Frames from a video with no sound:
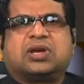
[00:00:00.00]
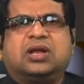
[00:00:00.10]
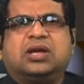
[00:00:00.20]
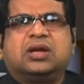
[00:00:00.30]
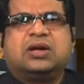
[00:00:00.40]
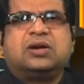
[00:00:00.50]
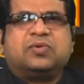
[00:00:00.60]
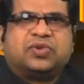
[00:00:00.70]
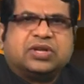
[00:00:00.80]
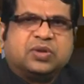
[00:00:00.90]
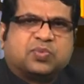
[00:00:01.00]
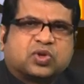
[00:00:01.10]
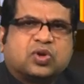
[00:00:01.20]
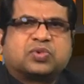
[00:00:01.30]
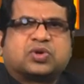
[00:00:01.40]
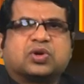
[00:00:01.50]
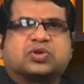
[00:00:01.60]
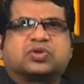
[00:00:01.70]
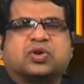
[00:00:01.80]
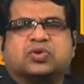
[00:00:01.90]
সালে যিনি প্রথম
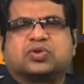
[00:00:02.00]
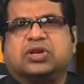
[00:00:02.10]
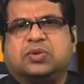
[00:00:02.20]
সংসদ সদস্য